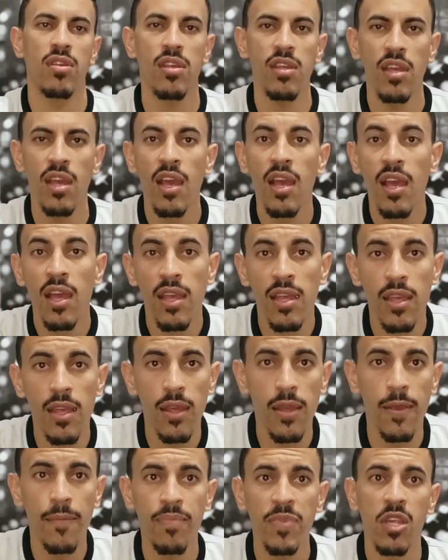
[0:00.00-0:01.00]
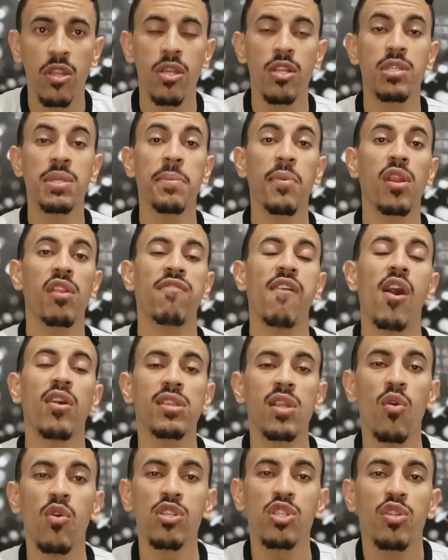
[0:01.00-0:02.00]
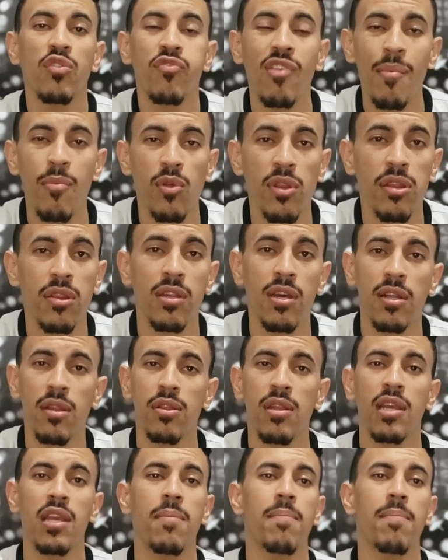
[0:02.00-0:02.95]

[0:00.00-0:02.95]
aí. E sentimos falta hoje do Fábio Santos, né?